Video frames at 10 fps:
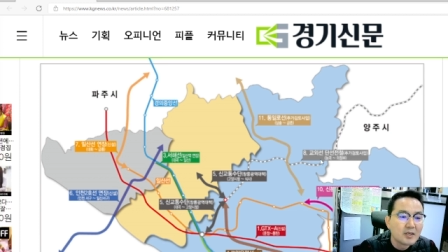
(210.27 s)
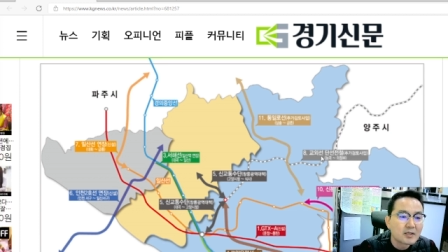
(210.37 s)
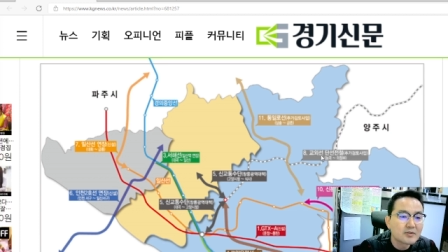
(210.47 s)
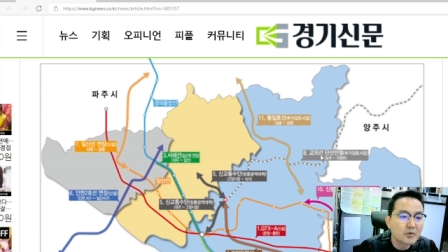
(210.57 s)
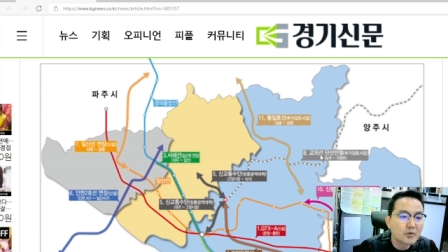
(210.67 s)

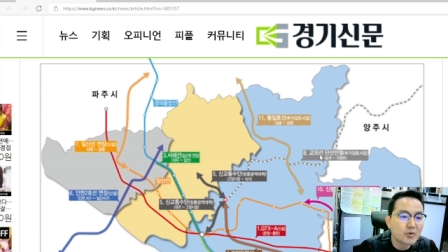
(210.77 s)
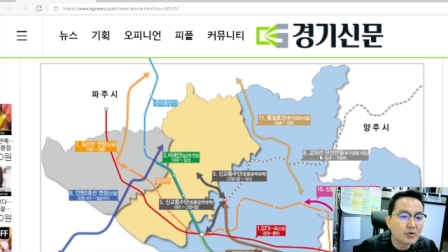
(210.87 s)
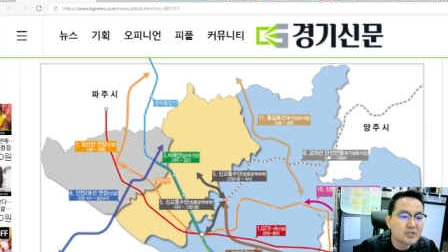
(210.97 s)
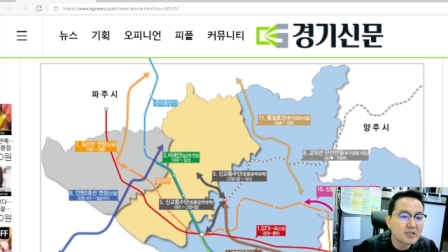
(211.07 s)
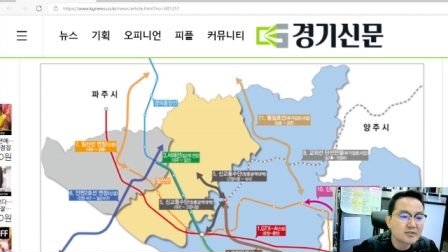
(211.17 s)
그리고
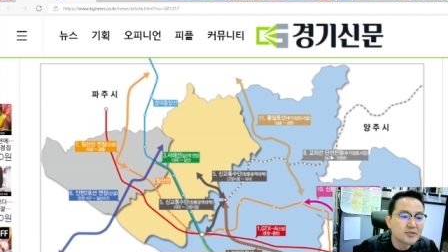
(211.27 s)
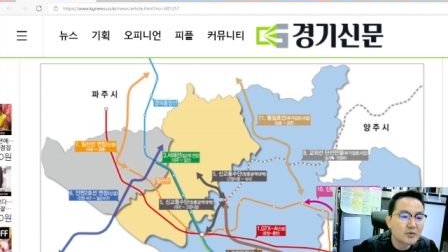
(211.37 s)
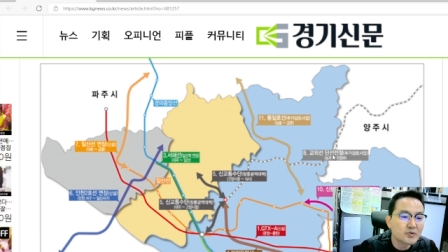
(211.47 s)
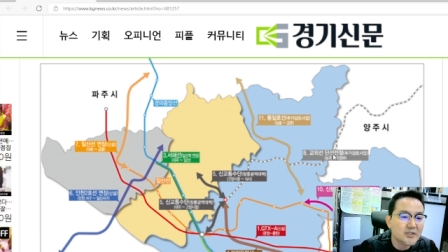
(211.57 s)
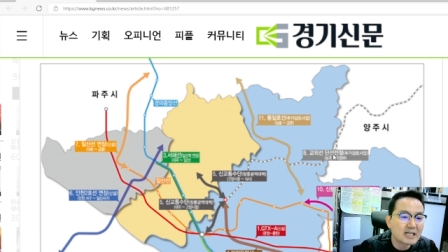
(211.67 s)
교회선 같은
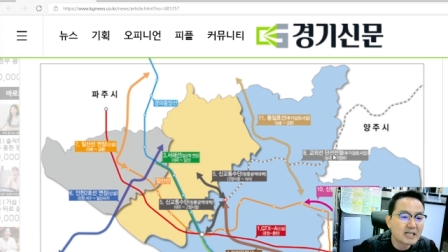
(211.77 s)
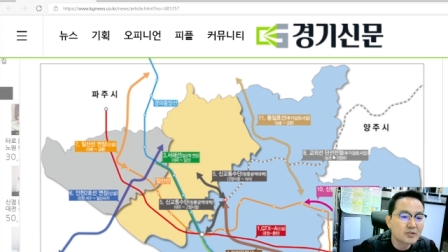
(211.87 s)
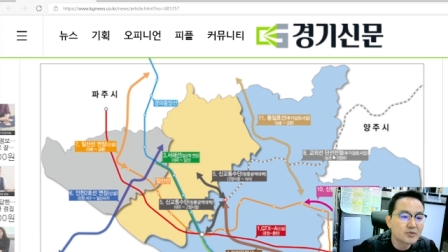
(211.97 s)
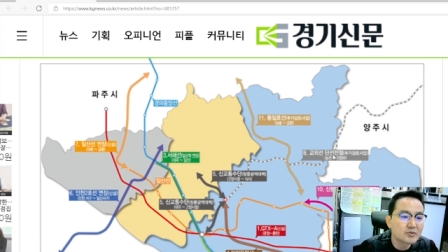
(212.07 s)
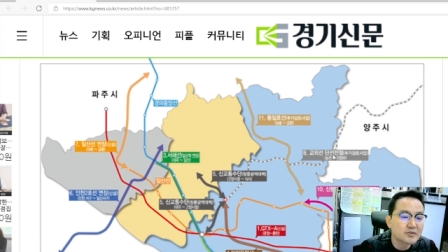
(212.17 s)
경우에도
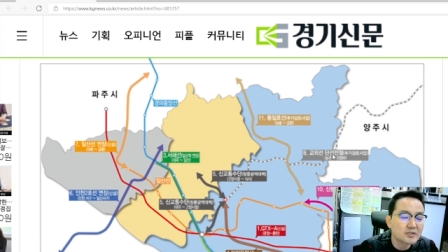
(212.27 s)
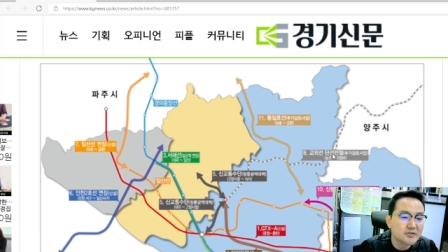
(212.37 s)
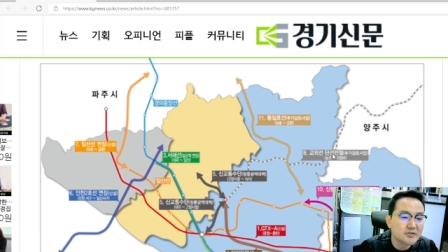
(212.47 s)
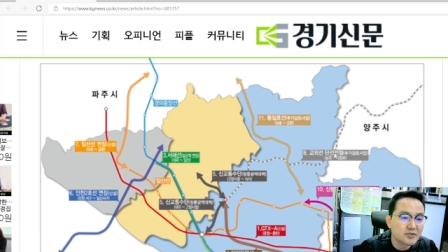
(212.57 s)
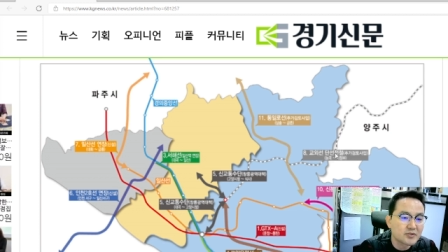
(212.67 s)
단선
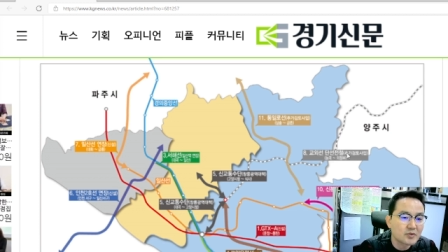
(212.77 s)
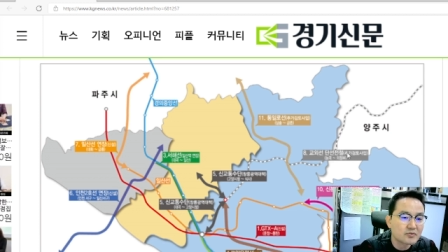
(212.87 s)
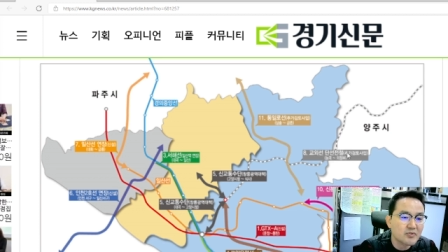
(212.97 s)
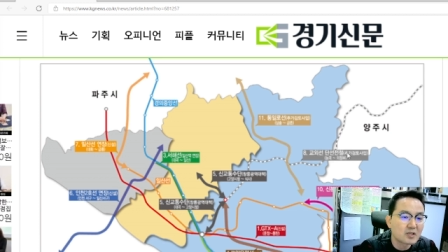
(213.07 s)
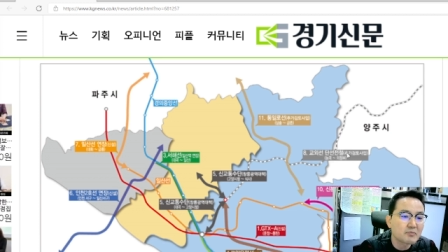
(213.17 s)
전철로
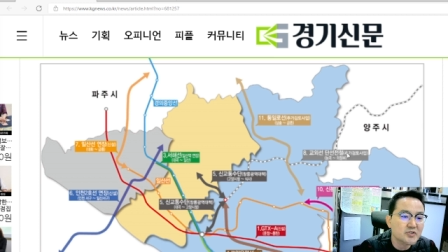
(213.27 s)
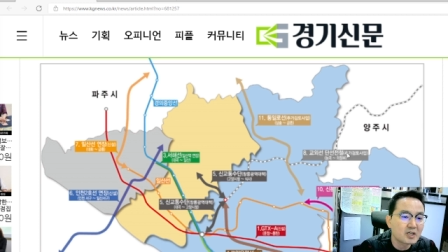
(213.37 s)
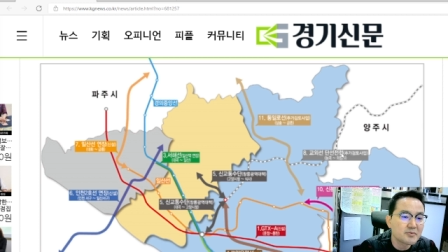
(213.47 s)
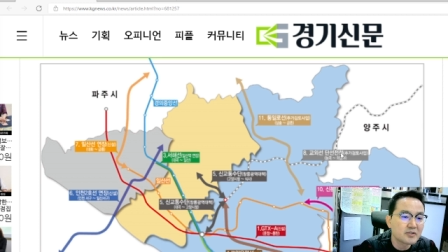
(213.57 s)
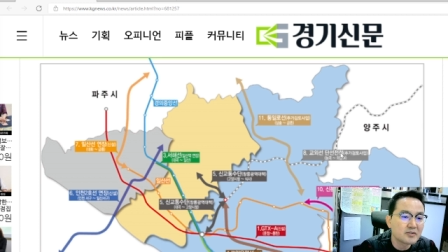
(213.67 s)
추가 검토
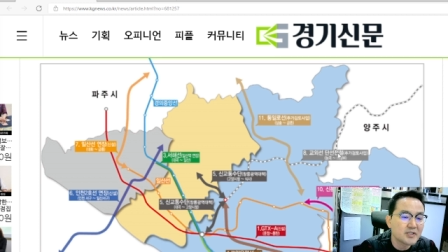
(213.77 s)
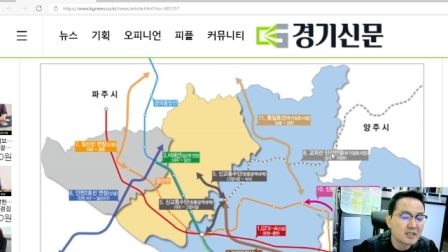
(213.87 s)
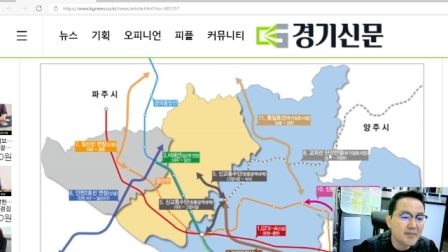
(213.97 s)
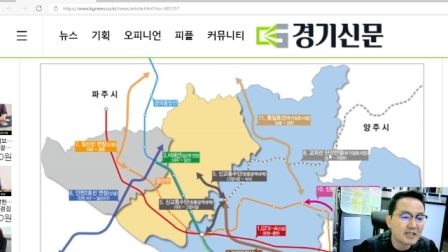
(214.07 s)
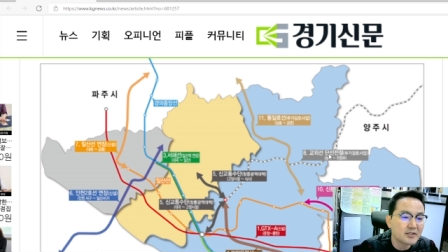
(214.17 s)
사업이었는데 이게
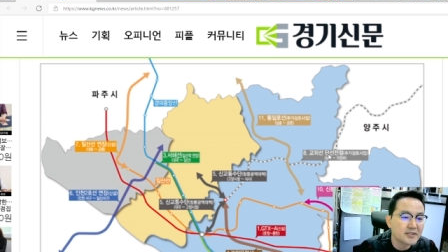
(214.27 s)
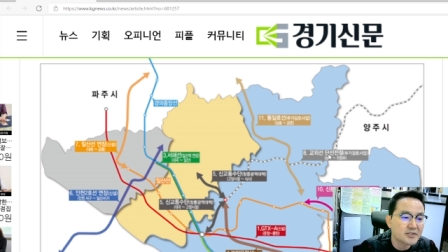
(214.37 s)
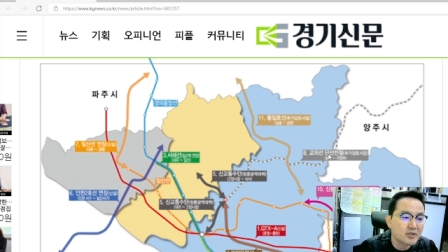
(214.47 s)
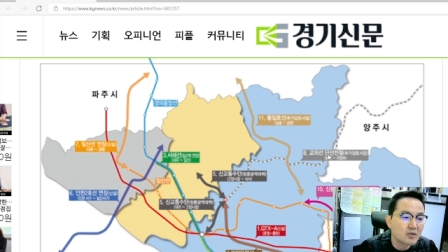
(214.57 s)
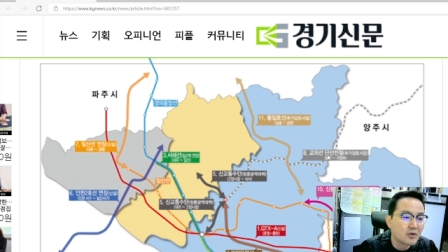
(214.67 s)
반영이
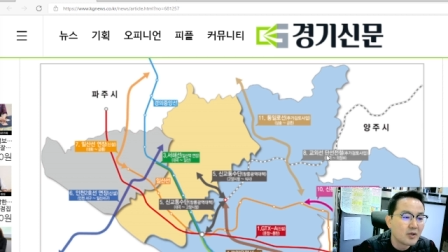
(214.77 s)
돼서